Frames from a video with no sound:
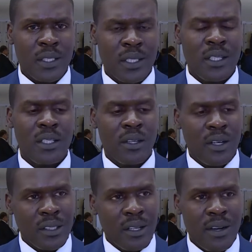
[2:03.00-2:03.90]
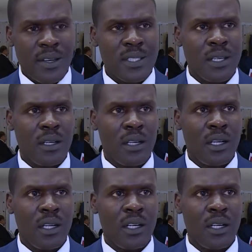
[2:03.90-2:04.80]
تحت الإجراءات الخاصة
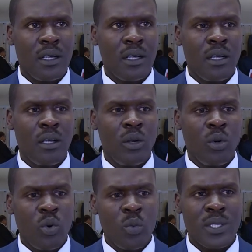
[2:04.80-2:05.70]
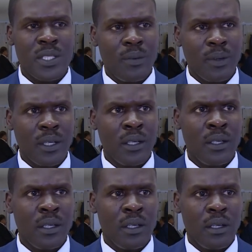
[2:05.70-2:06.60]
لأن الحكومة السابقة
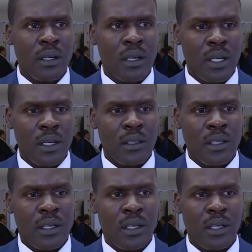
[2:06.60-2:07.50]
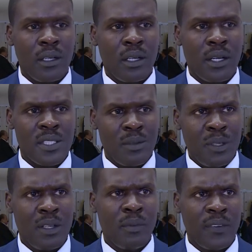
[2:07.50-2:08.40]
كانت آه، على
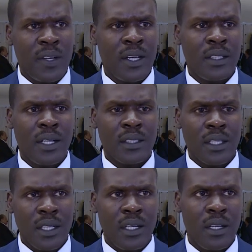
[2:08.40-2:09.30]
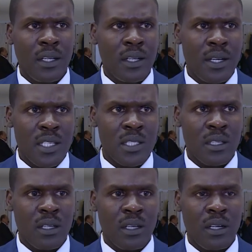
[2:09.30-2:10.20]
سبيل المثال تعتقل الناس
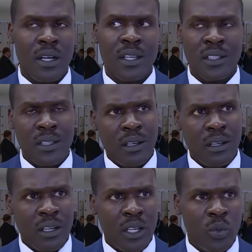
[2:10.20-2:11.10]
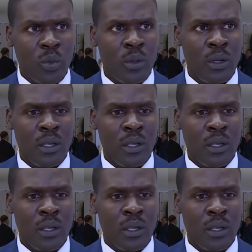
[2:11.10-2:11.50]
آه، خارج نطاق القانون